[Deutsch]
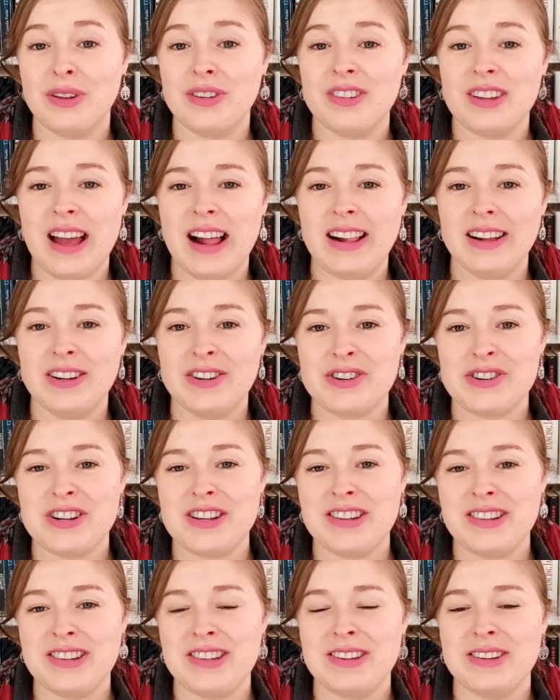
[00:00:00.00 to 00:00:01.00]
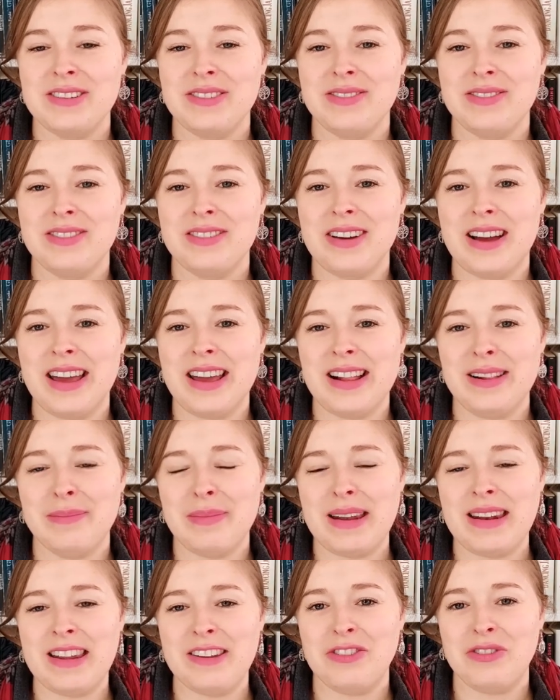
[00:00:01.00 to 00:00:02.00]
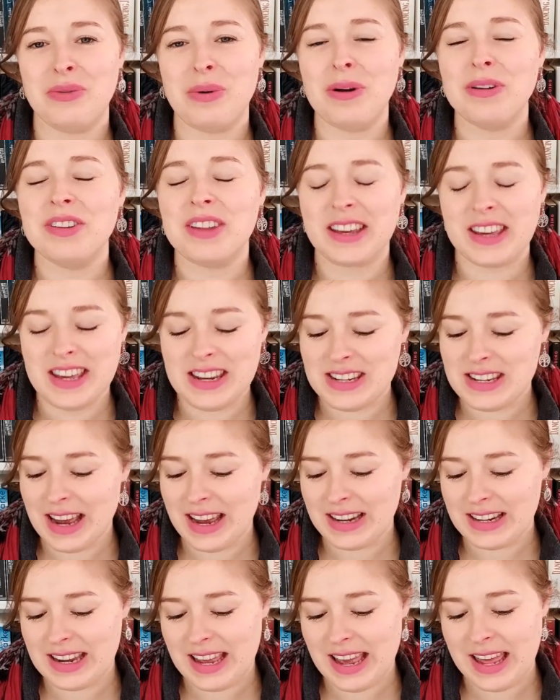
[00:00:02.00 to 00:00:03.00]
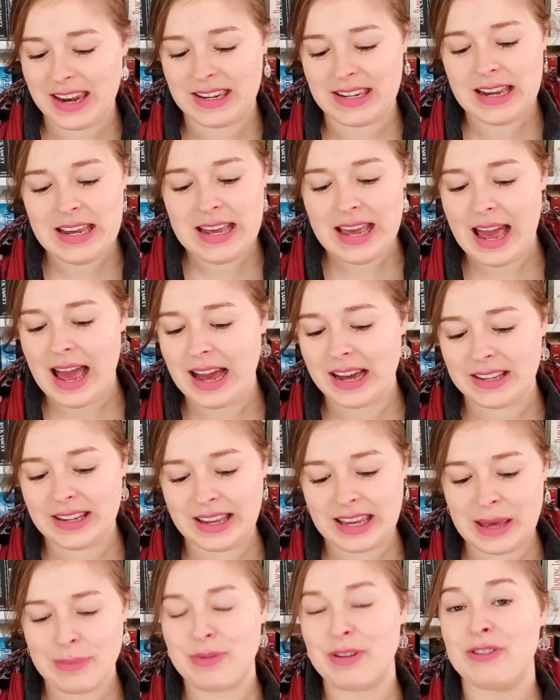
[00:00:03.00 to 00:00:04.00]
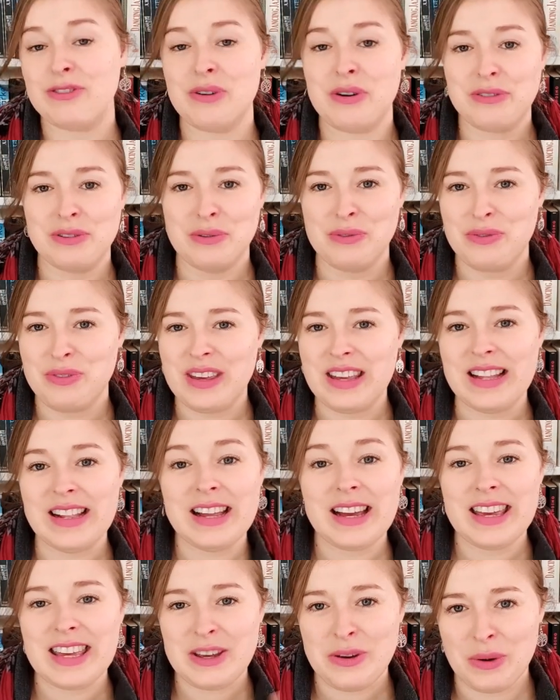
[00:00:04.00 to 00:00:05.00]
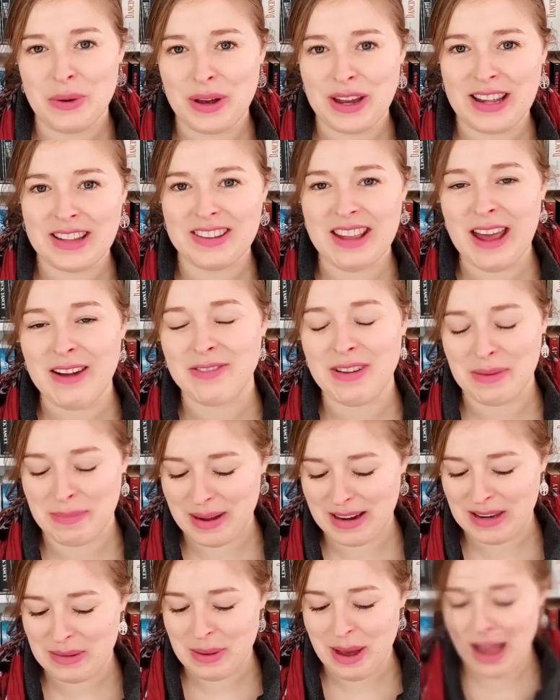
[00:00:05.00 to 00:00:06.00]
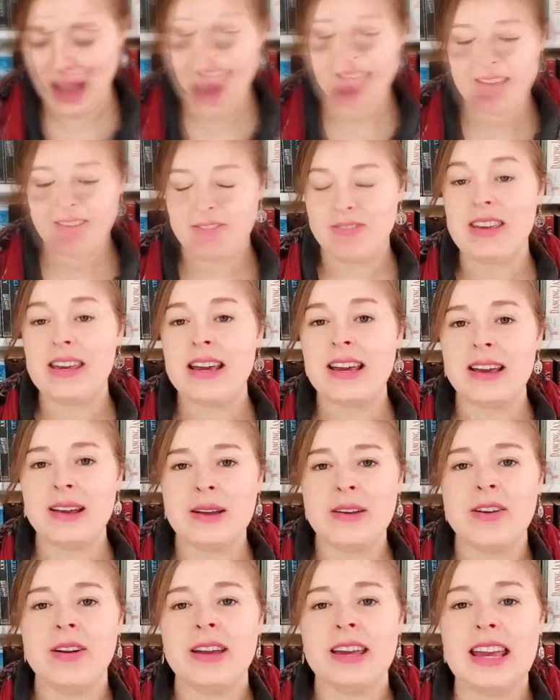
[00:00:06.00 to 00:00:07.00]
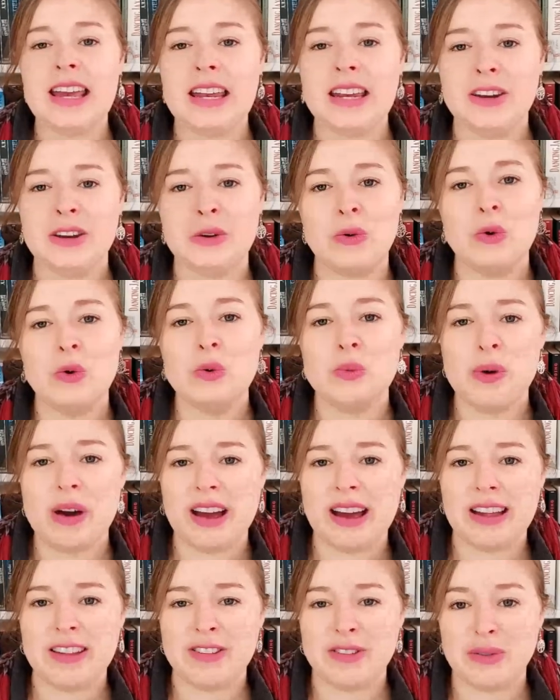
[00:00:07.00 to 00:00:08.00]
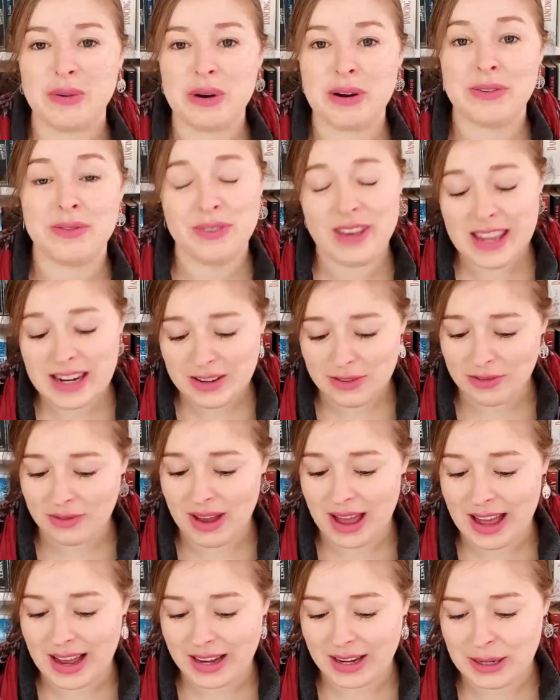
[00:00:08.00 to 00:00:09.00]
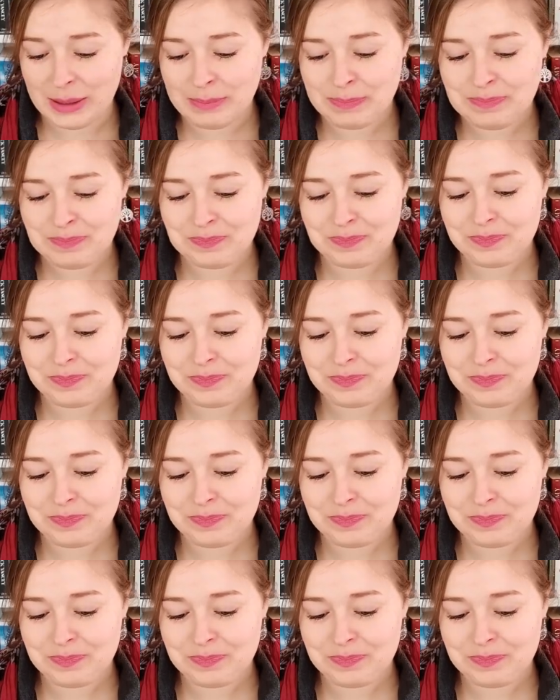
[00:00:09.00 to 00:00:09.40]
Nostalgisches, äh, weil man das so aus der Kindheit kennt. Ach, da gibt es noch so viel. Ich höre jetzt einfach mal lieber auf. Wir gehen über zur vierten Frage.